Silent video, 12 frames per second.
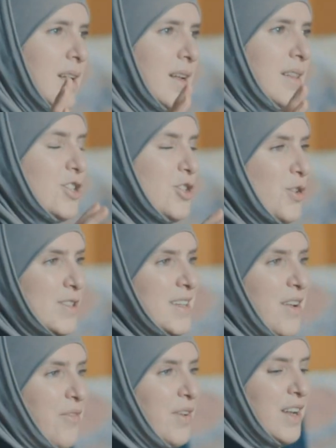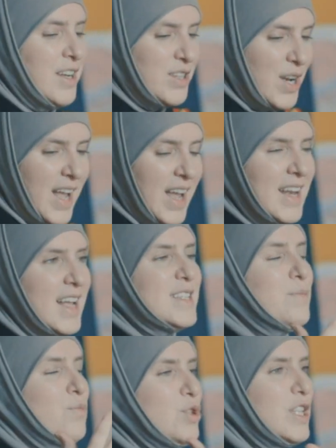لدرجة أن صرنا في نلاقي
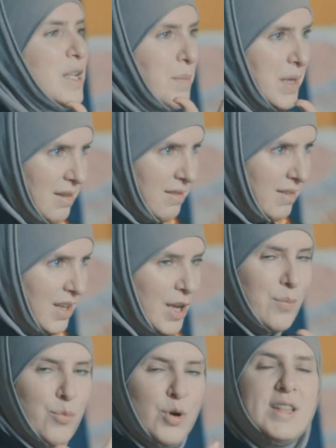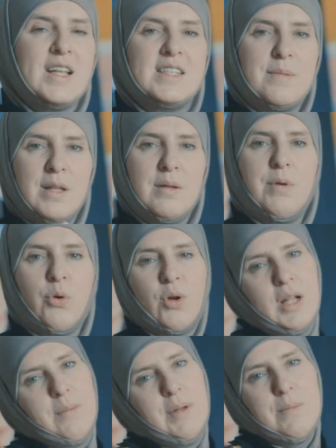ناس مسلمين ملتزمين بيحكوا
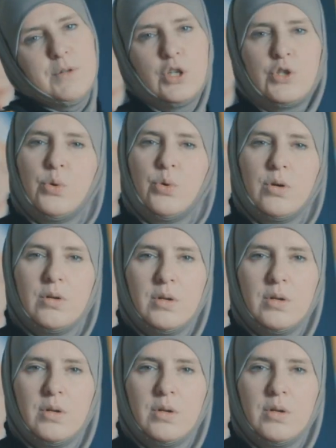لك ما بنحبش الشيوخ